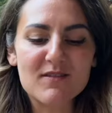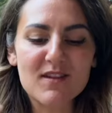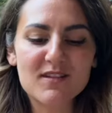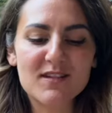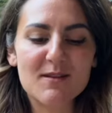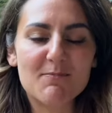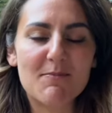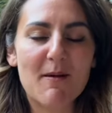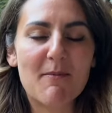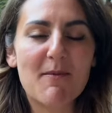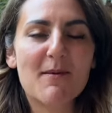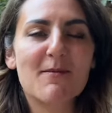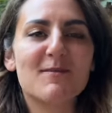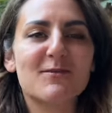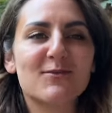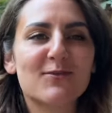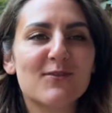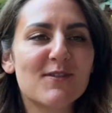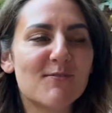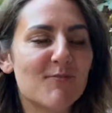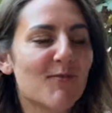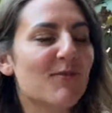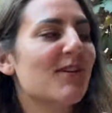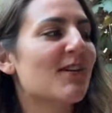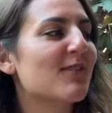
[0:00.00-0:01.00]
Ça, c'est pas mal, mais je trouve
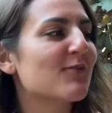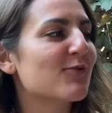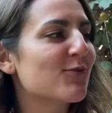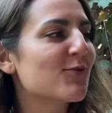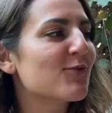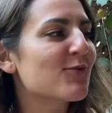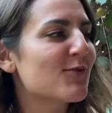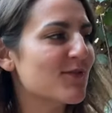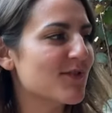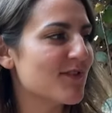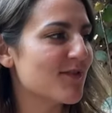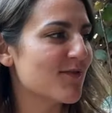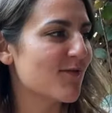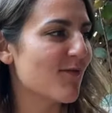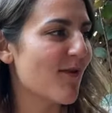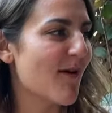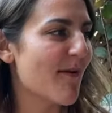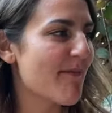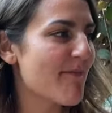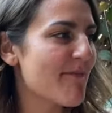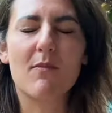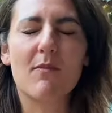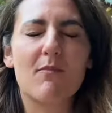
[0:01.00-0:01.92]
qu'il manque un truc aussi, tu vois.